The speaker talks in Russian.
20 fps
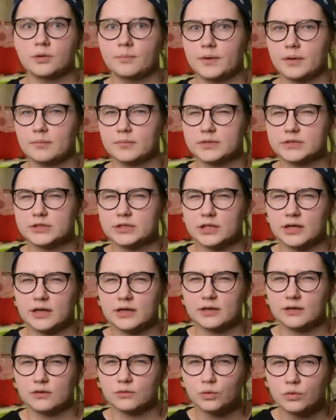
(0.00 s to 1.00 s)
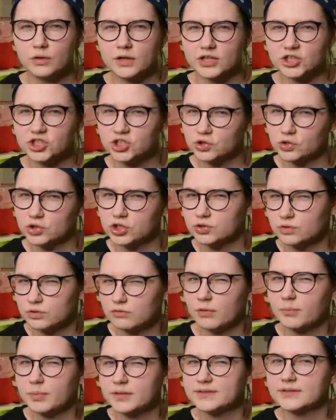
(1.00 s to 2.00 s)
прям начала гуглить, что же у
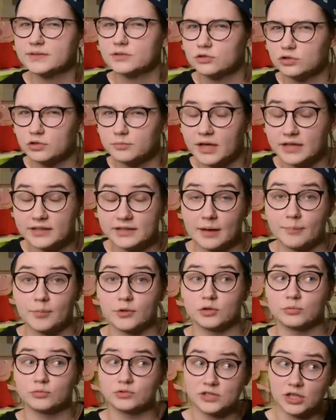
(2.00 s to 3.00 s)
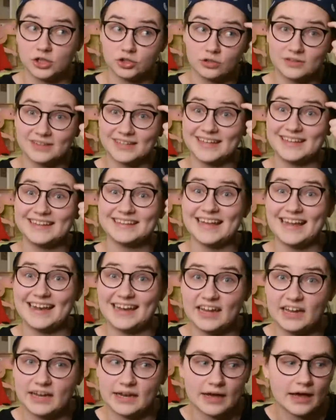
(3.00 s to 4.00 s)
него был за инструмент. Я потом узнала, что это
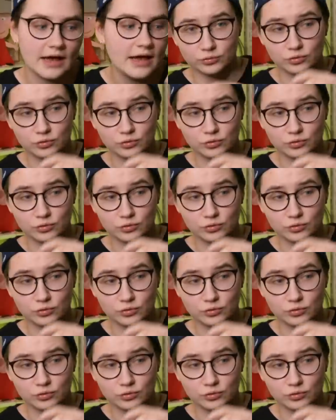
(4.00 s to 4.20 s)
гиталеле.